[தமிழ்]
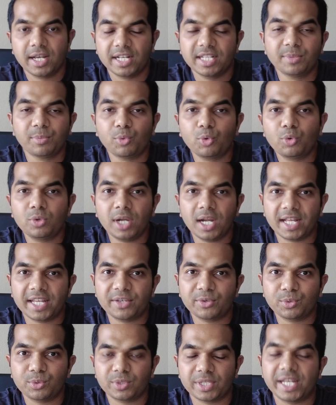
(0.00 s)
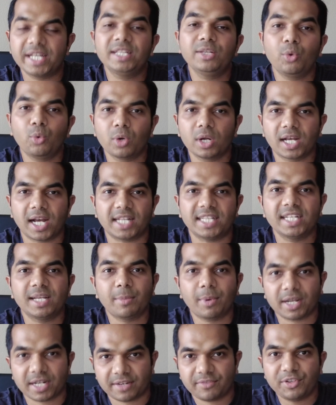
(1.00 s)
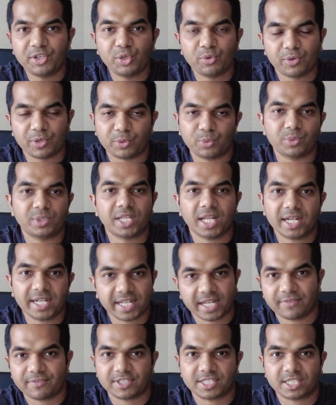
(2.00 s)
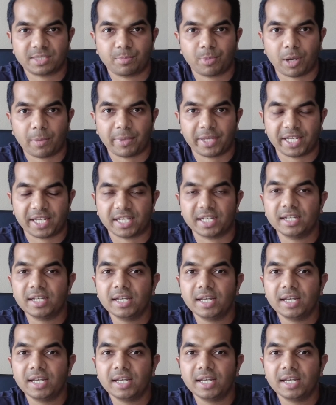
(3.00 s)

இது மூணுலேயும் எது உங்களுக்கு அதிகமாக ரெவன்யூ வரும்னு தான் நீங்கள் ஃபஸ்ட் பார்ப்பீங்க